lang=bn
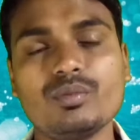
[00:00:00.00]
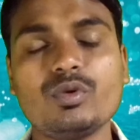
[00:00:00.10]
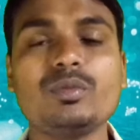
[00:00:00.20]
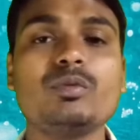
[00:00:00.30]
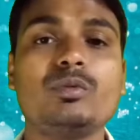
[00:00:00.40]

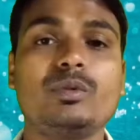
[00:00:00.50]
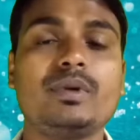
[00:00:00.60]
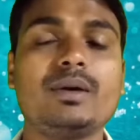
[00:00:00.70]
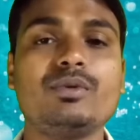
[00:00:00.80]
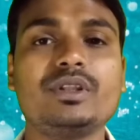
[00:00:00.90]
বমি বমি
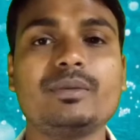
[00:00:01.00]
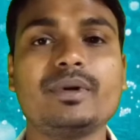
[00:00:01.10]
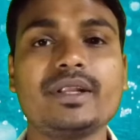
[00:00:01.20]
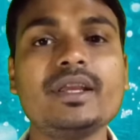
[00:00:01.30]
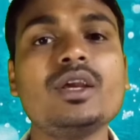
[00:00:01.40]
ভাব হতে
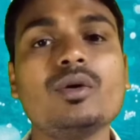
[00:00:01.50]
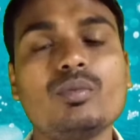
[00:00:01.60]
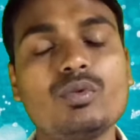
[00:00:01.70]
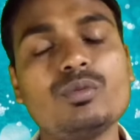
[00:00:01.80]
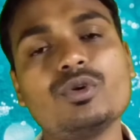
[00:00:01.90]
পারে
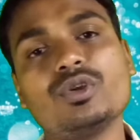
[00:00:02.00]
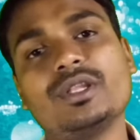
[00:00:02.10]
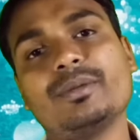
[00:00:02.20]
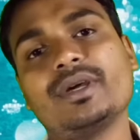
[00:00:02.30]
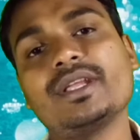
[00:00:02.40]
বমি
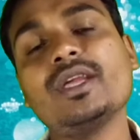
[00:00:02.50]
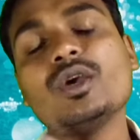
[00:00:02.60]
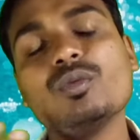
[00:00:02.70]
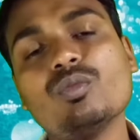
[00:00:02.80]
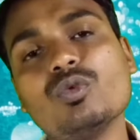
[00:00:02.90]
হতে পারে
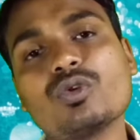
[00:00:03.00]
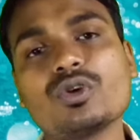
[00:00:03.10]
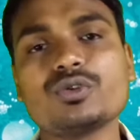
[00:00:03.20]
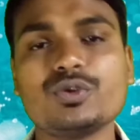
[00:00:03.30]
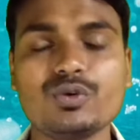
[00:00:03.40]
মুখ
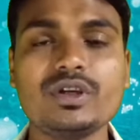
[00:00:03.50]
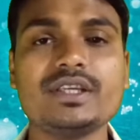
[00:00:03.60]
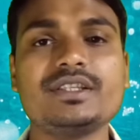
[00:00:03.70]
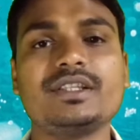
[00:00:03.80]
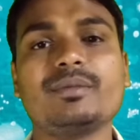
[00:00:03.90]

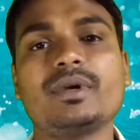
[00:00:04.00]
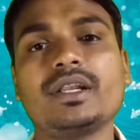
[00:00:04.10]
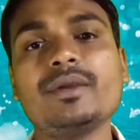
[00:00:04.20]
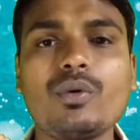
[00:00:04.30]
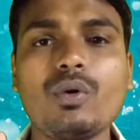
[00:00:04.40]
শুকিয়ে যেতে
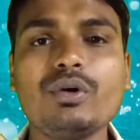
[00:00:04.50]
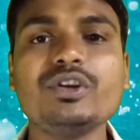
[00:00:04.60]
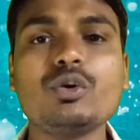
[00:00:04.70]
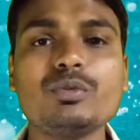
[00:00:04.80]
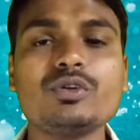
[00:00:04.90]
পারে
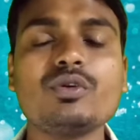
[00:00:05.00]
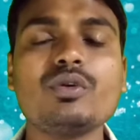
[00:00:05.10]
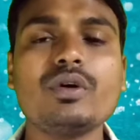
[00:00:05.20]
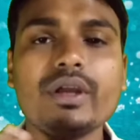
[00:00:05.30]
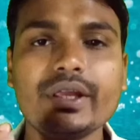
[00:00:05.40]
অনিয়মিত
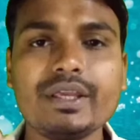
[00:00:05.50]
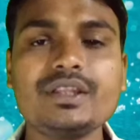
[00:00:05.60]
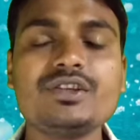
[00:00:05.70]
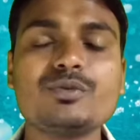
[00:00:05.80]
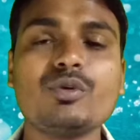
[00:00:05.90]

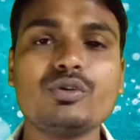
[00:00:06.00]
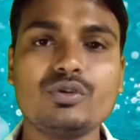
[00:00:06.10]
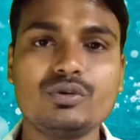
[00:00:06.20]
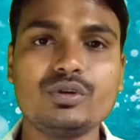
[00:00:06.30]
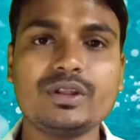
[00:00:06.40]
হৃদ
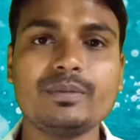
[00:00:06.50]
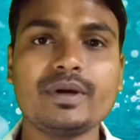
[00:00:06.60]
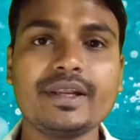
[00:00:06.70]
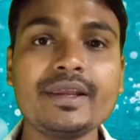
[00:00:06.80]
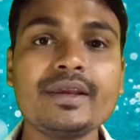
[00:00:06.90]
স্পন্দন হতে
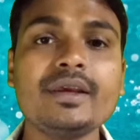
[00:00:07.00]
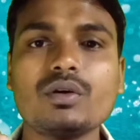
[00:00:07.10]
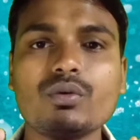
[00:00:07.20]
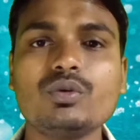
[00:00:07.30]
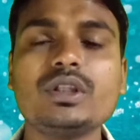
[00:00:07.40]
পারে
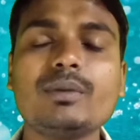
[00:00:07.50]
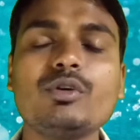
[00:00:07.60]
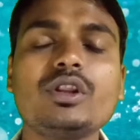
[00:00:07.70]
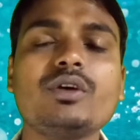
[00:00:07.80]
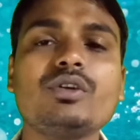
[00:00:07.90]

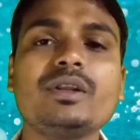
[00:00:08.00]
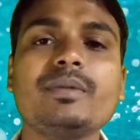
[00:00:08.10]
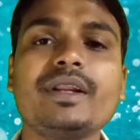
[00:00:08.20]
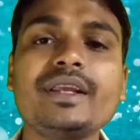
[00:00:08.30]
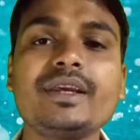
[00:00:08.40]
ক্ষুধামন্দা হতে
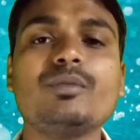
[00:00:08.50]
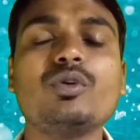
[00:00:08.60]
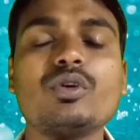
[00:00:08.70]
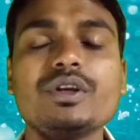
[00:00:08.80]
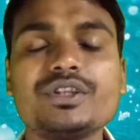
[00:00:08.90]
পারে
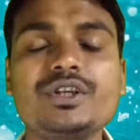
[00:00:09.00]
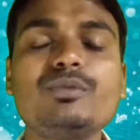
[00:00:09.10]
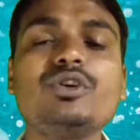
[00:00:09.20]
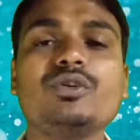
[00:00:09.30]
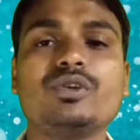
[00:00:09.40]
এবং
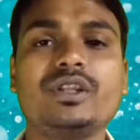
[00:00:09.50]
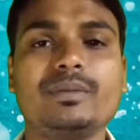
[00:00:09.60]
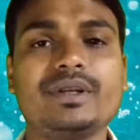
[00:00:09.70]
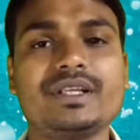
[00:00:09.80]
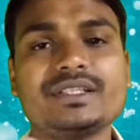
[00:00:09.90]
ঝিমনি হতে
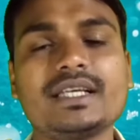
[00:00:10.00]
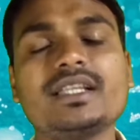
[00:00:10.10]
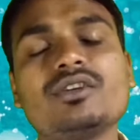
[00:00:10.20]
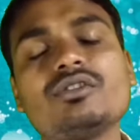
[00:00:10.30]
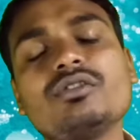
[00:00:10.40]
পারে
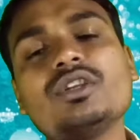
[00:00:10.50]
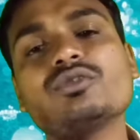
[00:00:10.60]
সাধারণত